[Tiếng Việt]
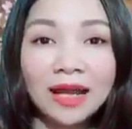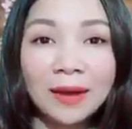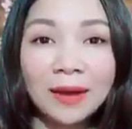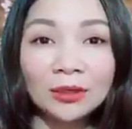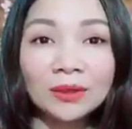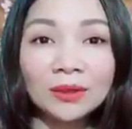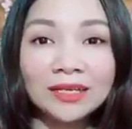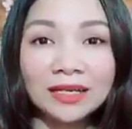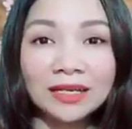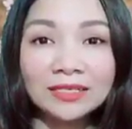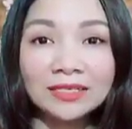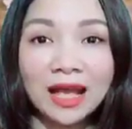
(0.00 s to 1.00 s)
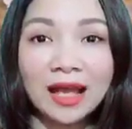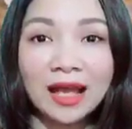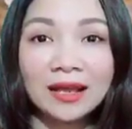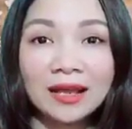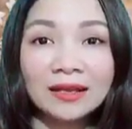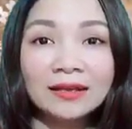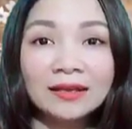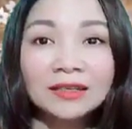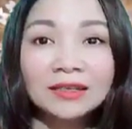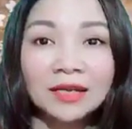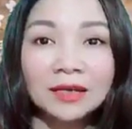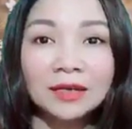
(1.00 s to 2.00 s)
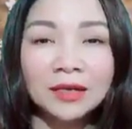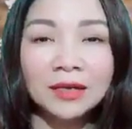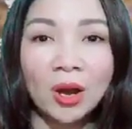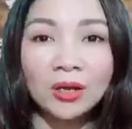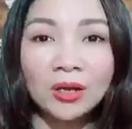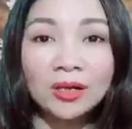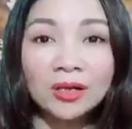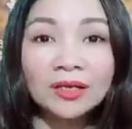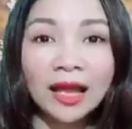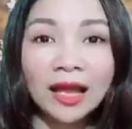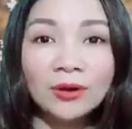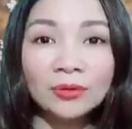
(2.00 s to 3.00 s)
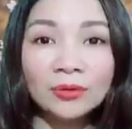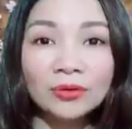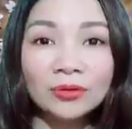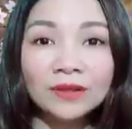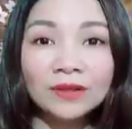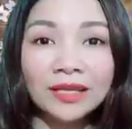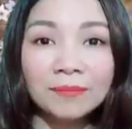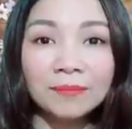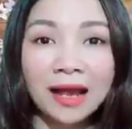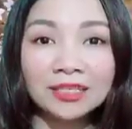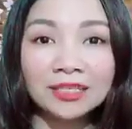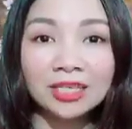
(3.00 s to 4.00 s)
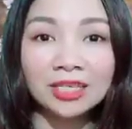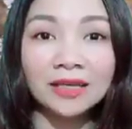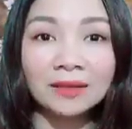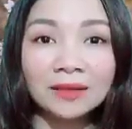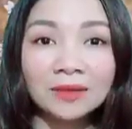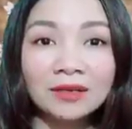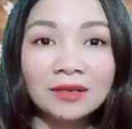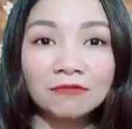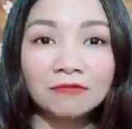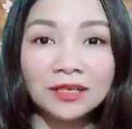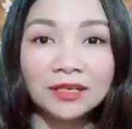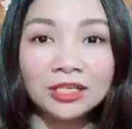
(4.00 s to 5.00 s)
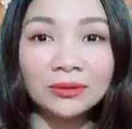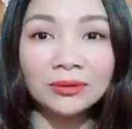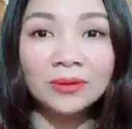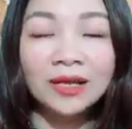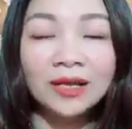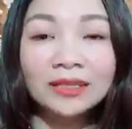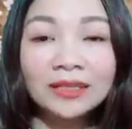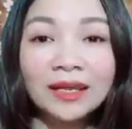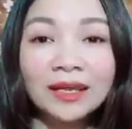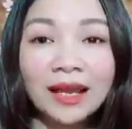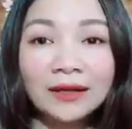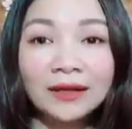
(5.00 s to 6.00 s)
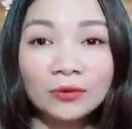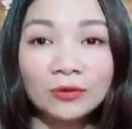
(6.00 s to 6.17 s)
này bạn cũng nên tránh xa Thế mới nói Thái độ đối với tiền bạc chính là tấm gương phản chiếu Tính cách